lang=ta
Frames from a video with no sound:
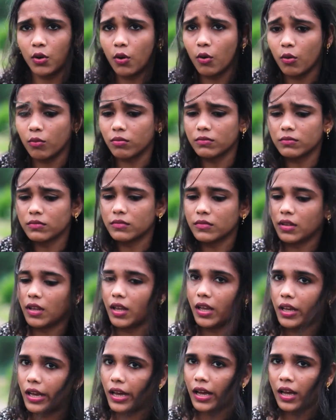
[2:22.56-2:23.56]
யோ
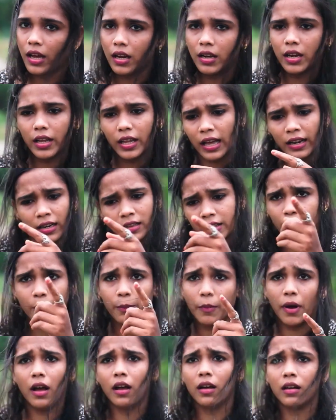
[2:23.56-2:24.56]
அண்ணா யாருன்னு
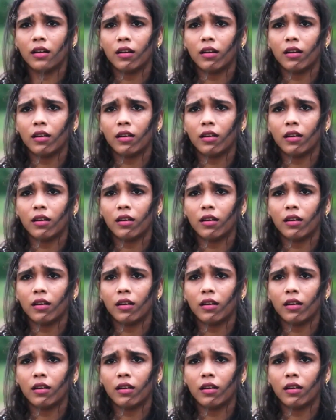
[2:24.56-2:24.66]
தெரியுமா